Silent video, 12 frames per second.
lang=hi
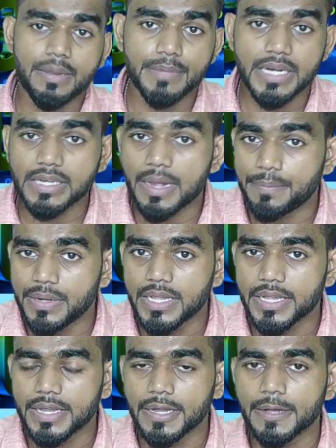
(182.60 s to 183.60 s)
बारह मिनट आप
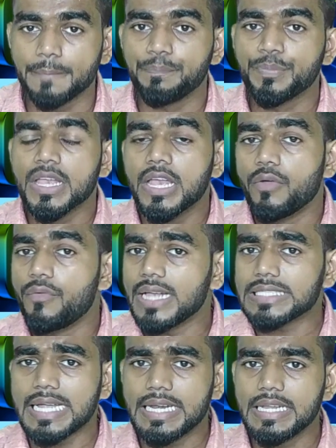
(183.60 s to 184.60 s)
ले रहे हैं
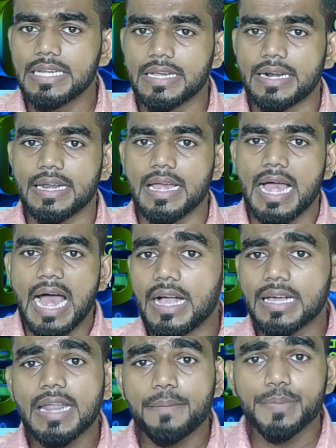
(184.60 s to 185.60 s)
वैसा नहीं करना है
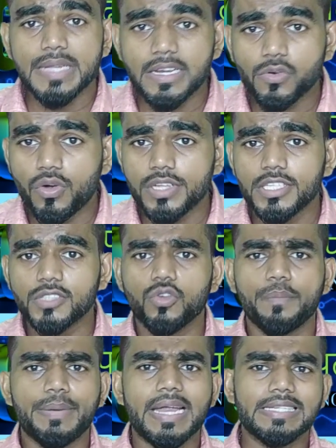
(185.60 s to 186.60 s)
अगर आप टेन क्वेश्चंस
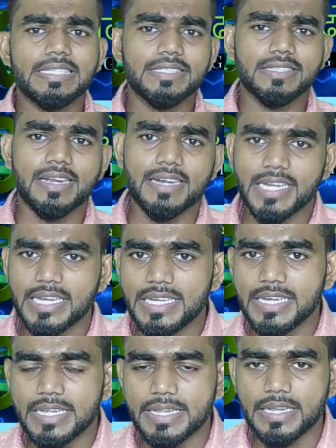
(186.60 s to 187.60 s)
को प्रैक्टिस करने के
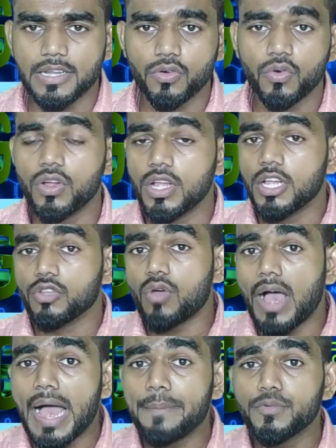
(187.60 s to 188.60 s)
लिए ले रहे हो तो
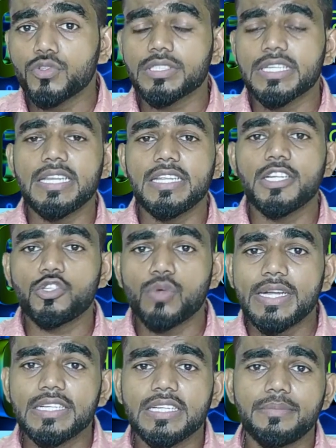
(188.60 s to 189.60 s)
आप उसके लिए
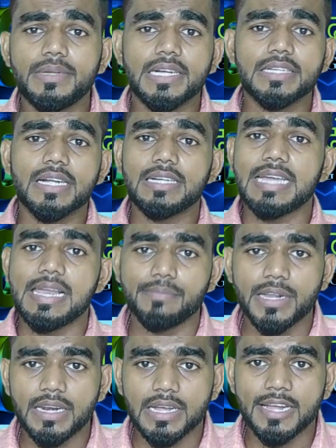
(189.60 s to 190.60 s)
ट्वेंटी मिनट का
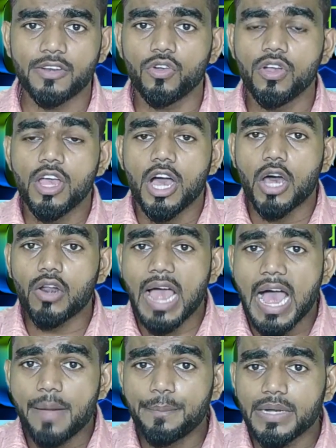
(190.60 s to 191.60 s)
टाइमर लगा लो और
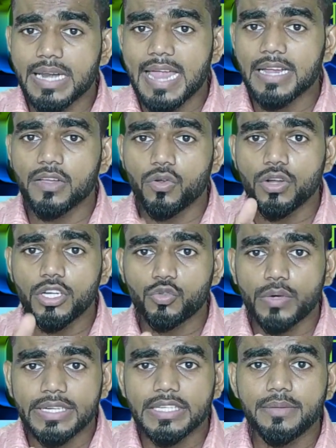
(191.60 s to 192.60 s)
आप ट्राई करो कि
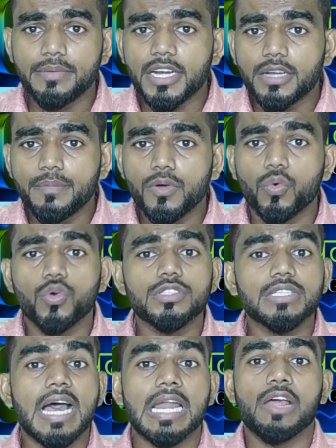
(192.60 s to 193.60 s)
ट्वेंटी मिनट में वो
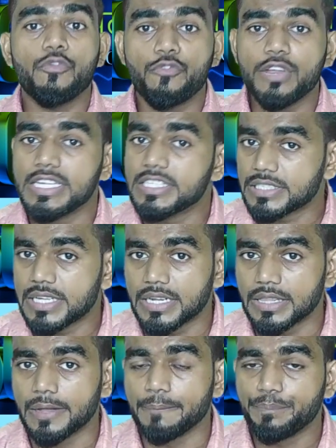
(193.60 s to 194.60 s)
सारा फिनिश कर
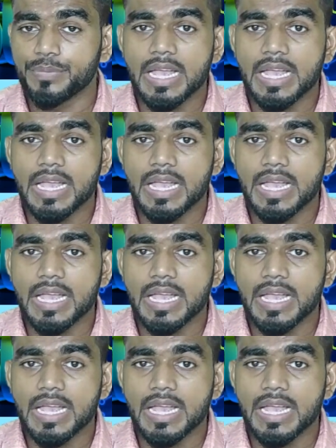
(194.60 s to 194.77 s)
दे